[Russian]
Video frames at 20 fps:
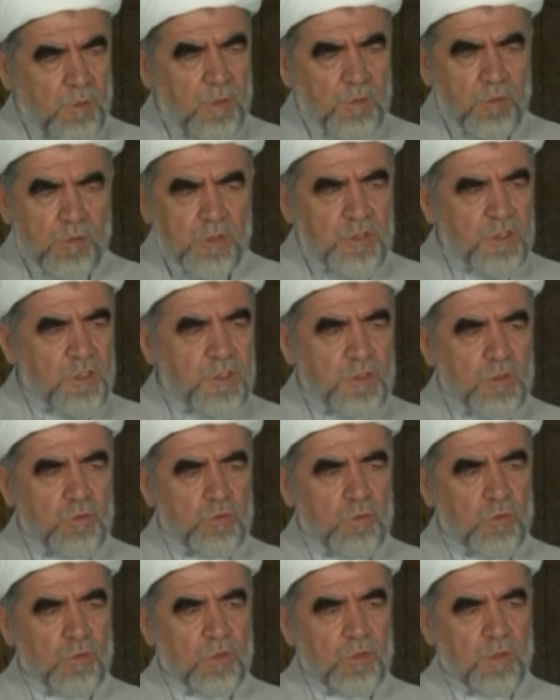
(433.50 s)
Воздушного
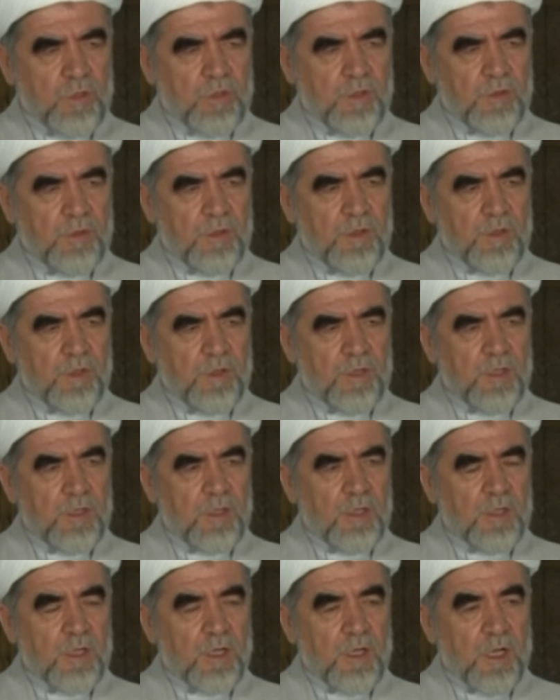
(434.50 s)
транспорта официально
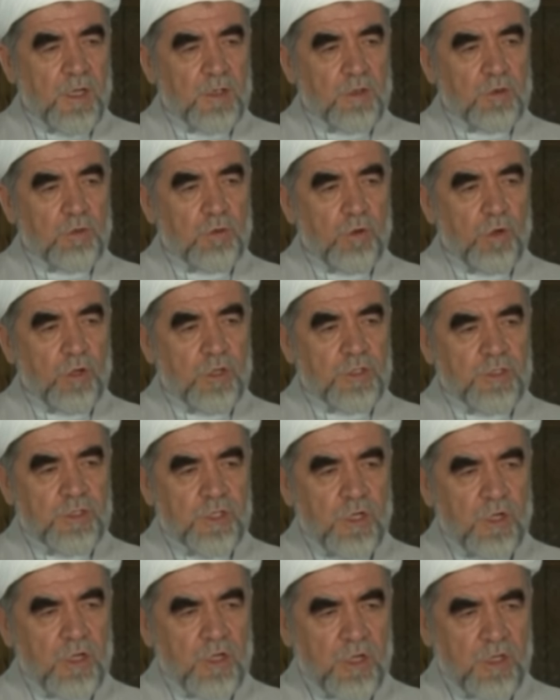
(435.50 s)
нет, а но
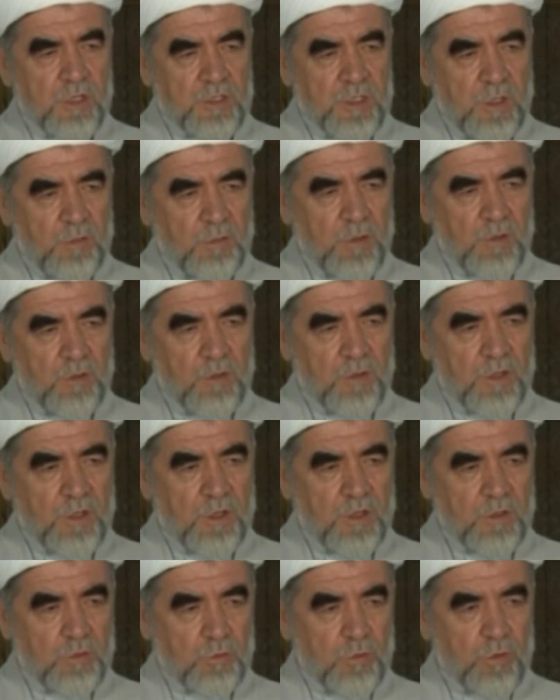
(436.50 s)
нигде не
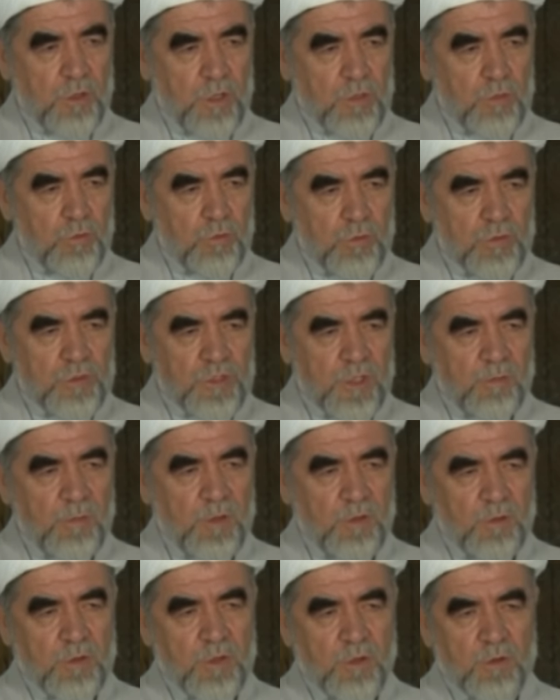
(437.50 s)
зарегистрированы самолеты
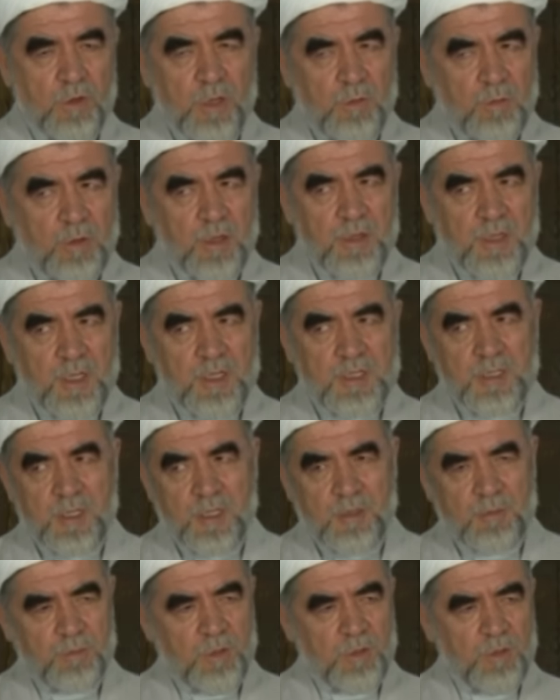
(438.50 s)
перевозчики занимаются
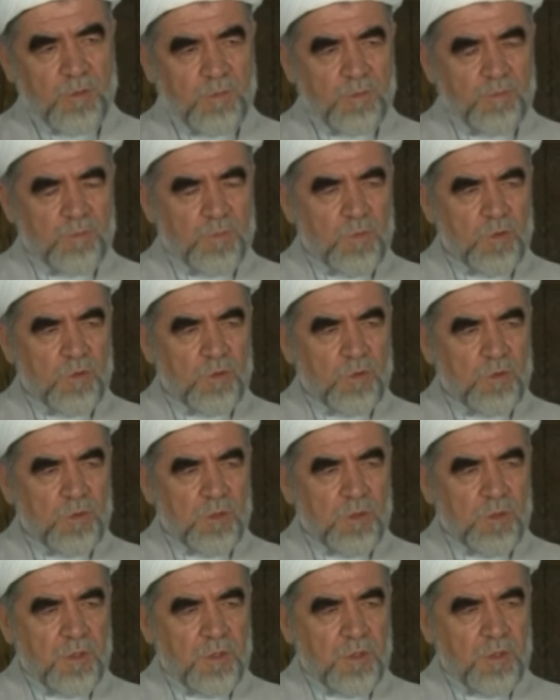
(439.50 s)
перевозкой пассажиров.
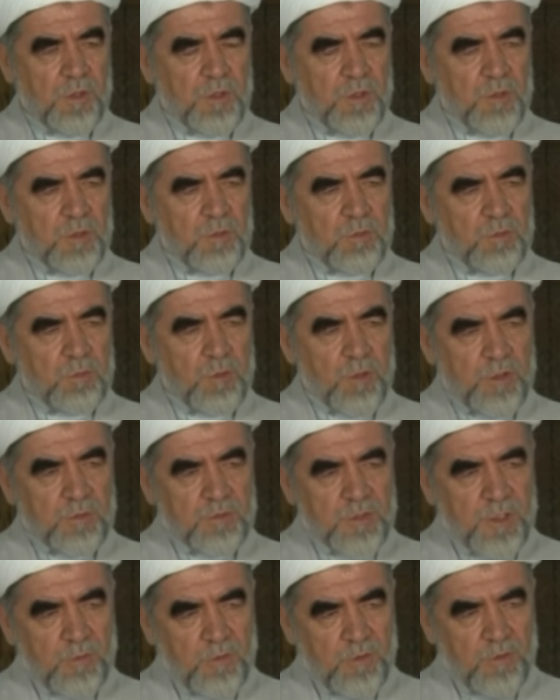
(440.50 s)
Там,
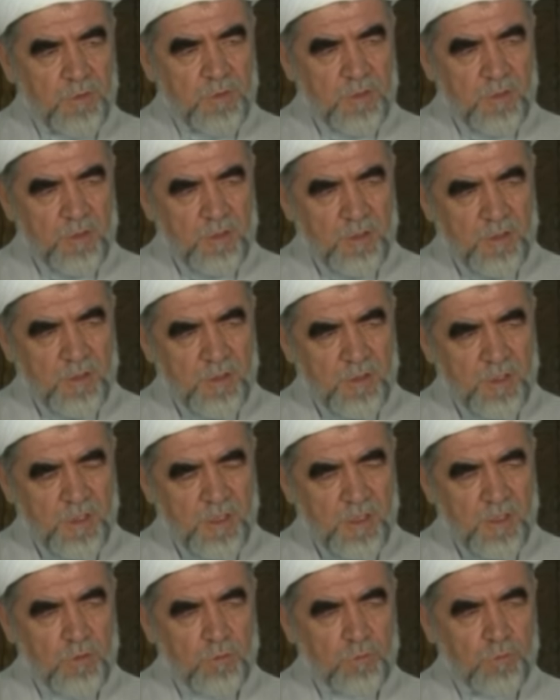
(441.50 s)
где приземляется
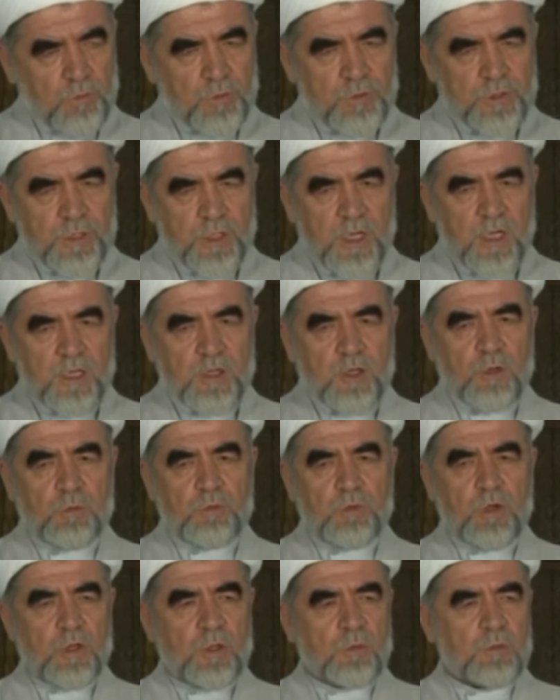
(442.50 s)
самолет, вокруг
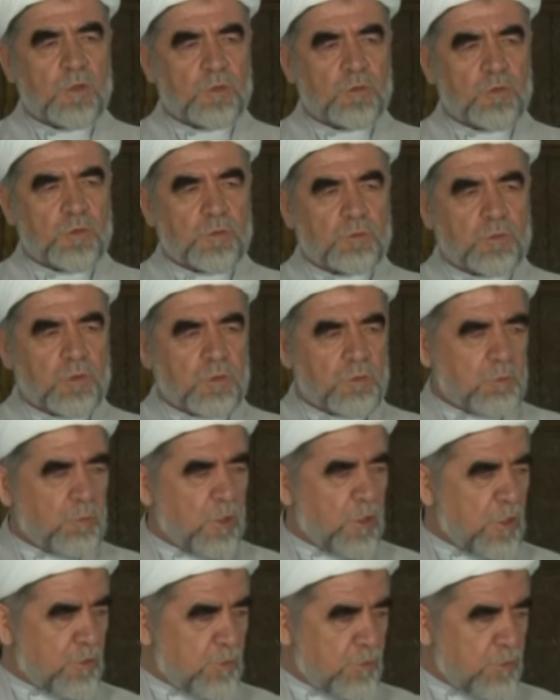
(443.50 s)
ходят люди,
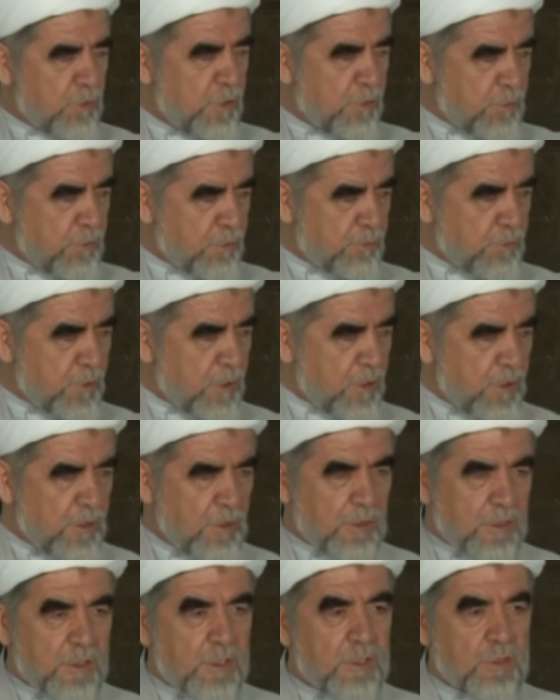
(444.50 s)
пасутся
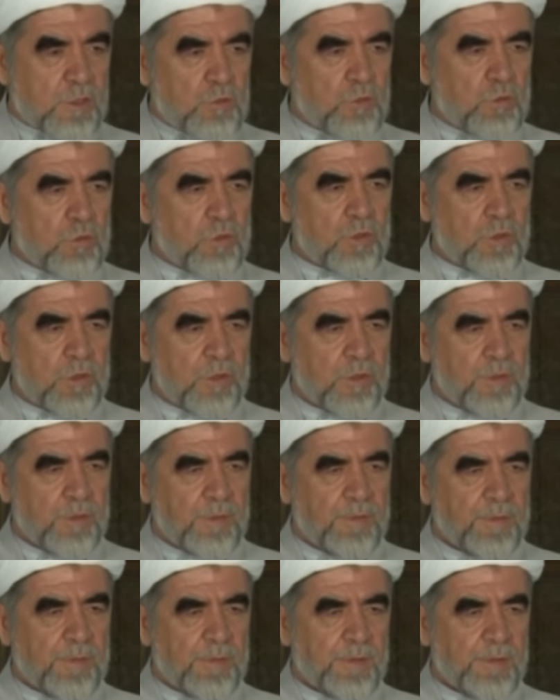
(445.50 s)
коровам, вблизи
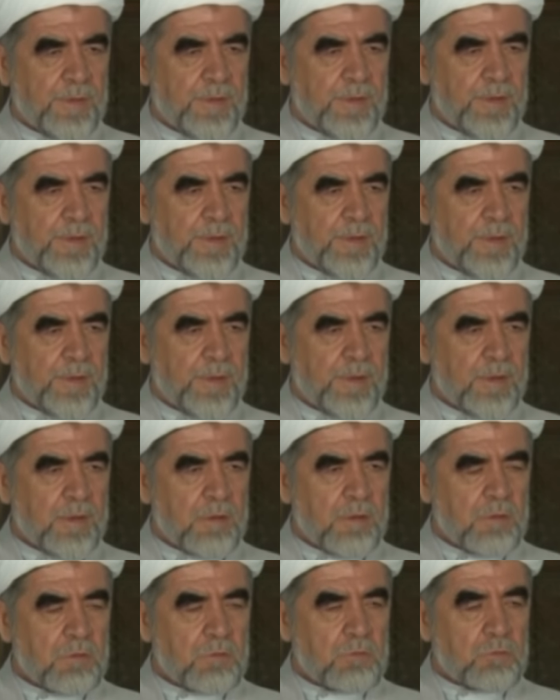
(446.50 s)
ничего целого.
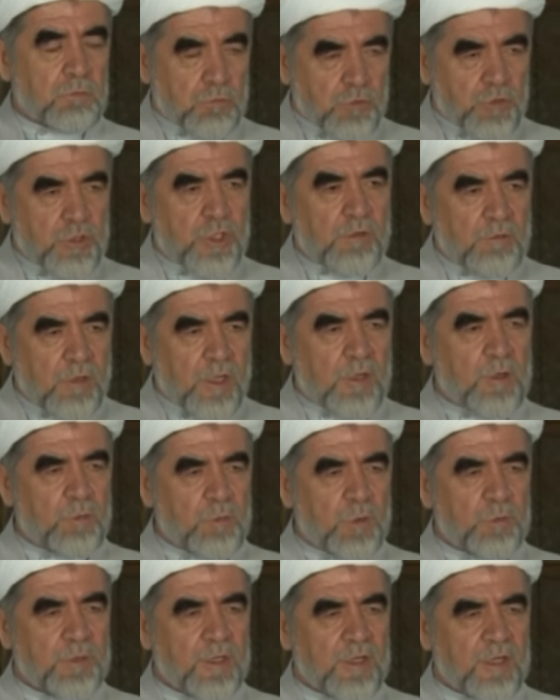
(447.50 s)
Ну Война
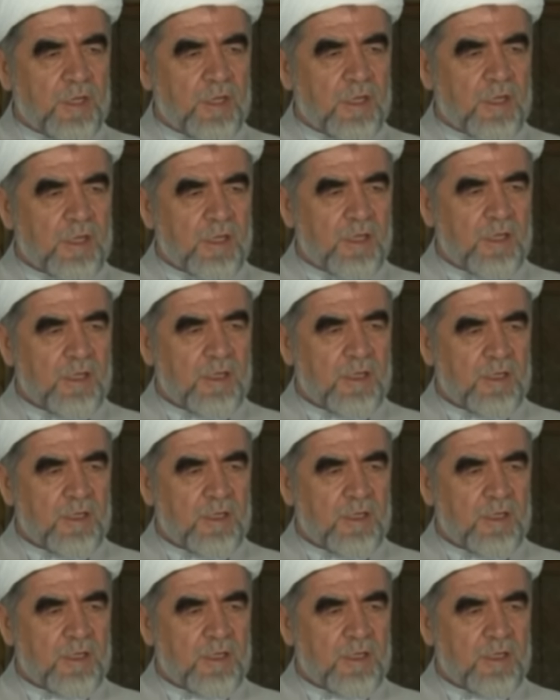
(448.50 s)
разрушила все.